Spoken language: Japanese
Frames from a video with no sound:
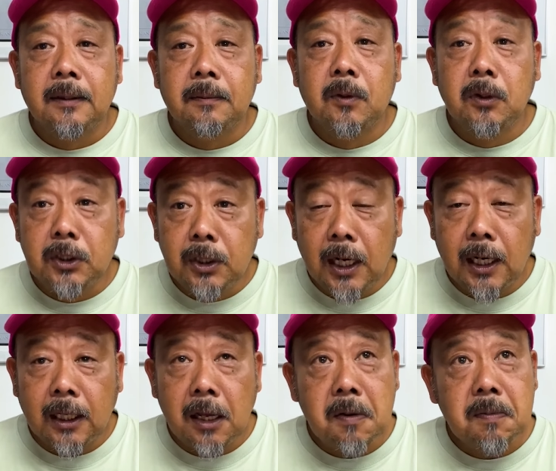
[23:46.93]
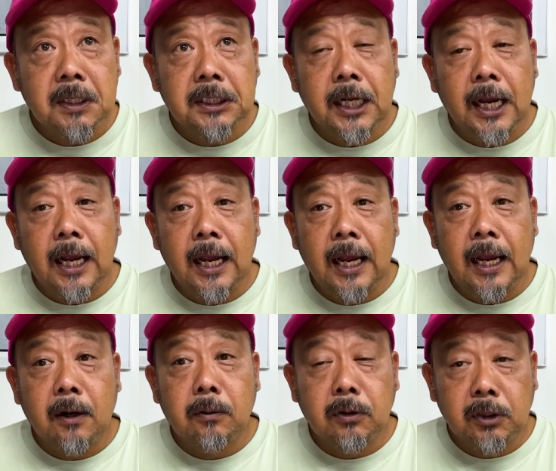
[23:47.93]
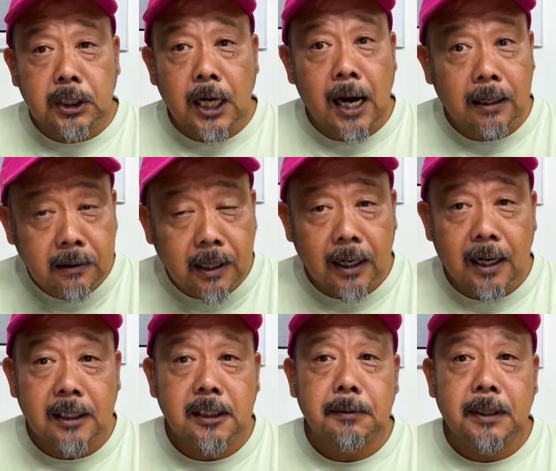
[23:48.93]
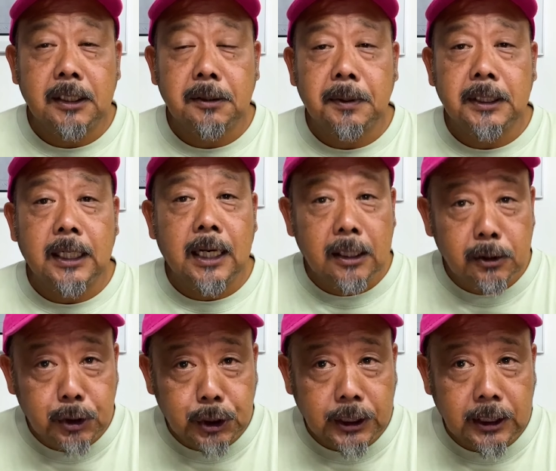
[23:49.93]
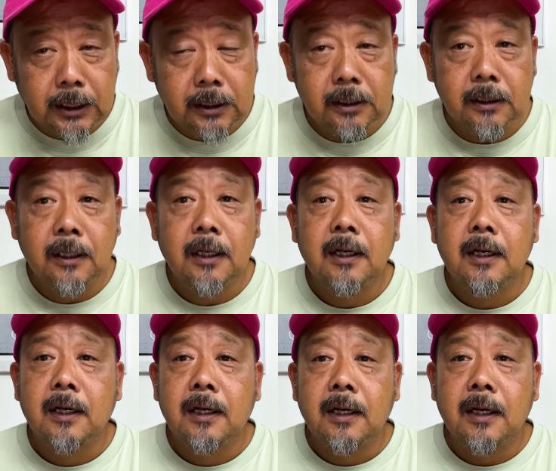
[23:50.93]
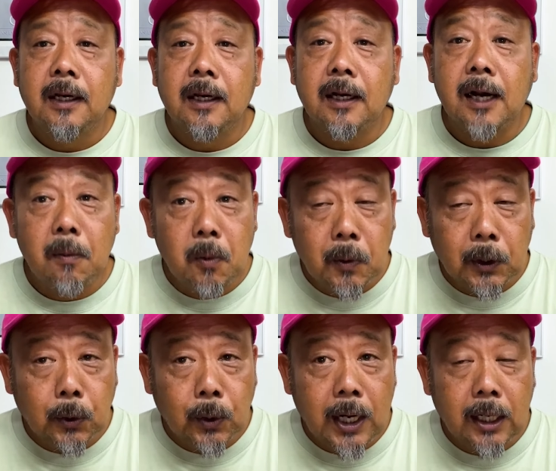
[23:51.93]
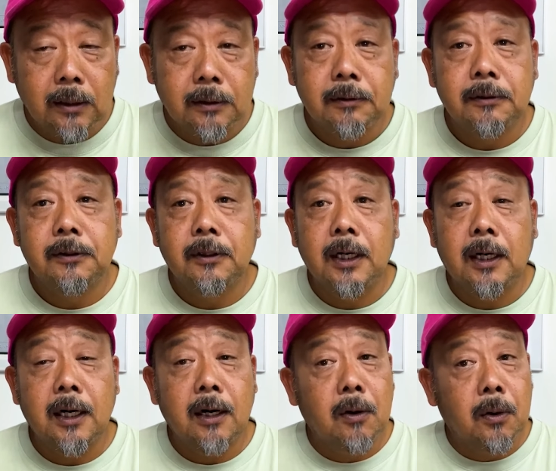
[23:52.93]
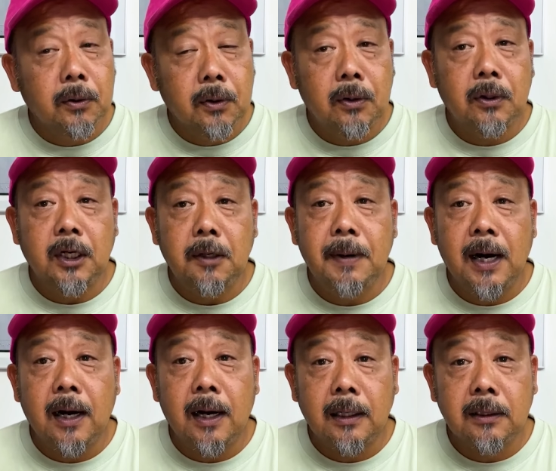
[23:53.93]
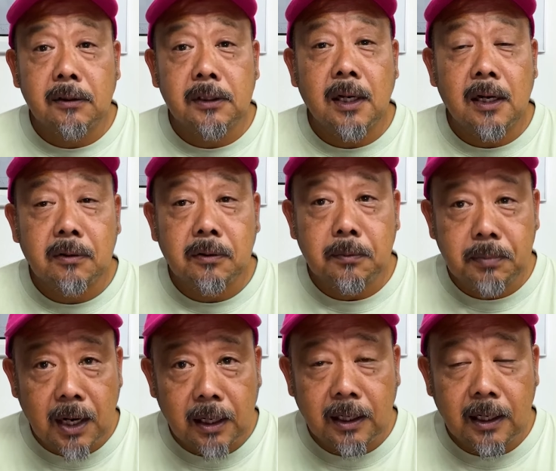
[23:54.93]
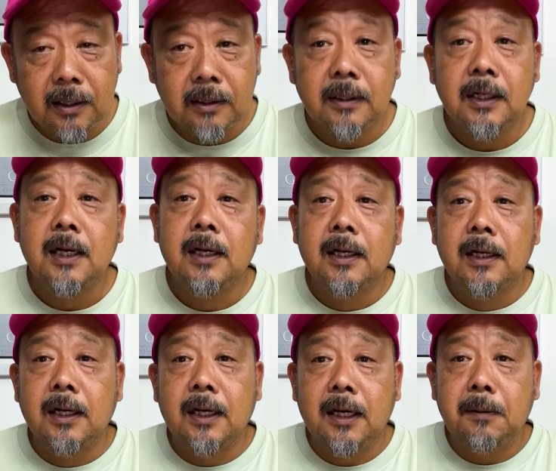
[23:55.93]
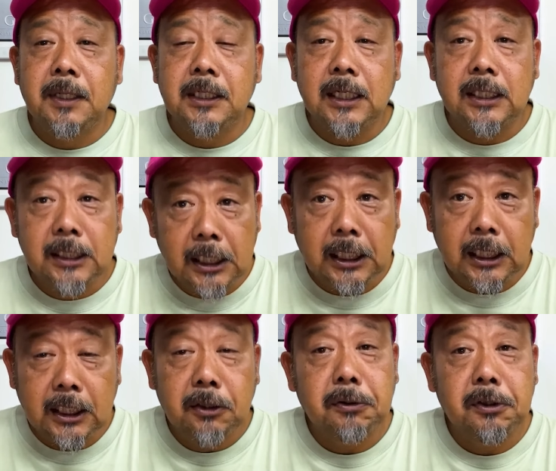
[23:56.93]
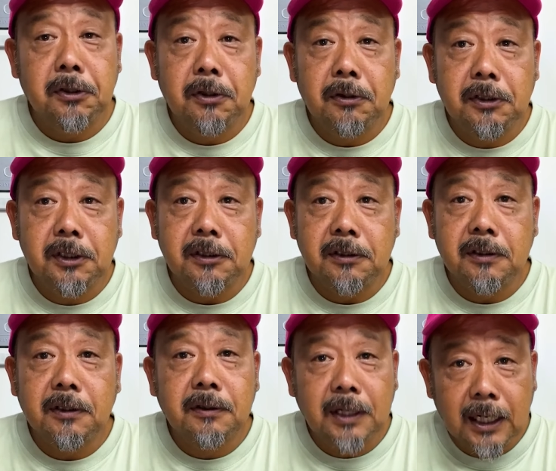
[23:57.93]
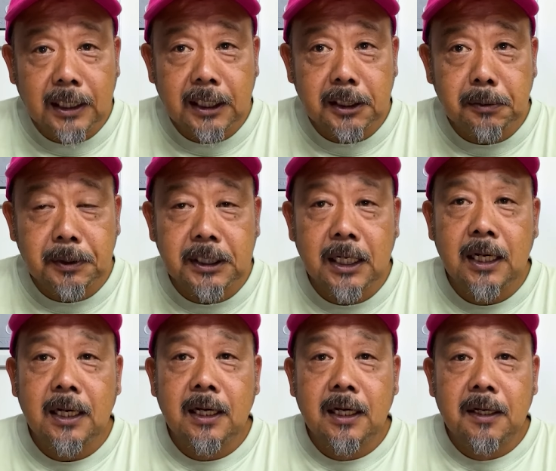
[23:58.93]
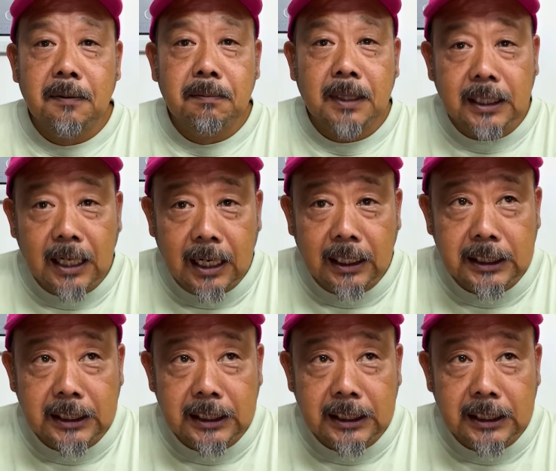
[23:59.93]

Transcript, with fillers: もう一度改めまして、えー、今年春から発売しました L シリーズ、えー、カモメトレイル、それからこのリバー&サーフプラッキング、えー、皆さんぜひどうぞよろしくお願いいたします。また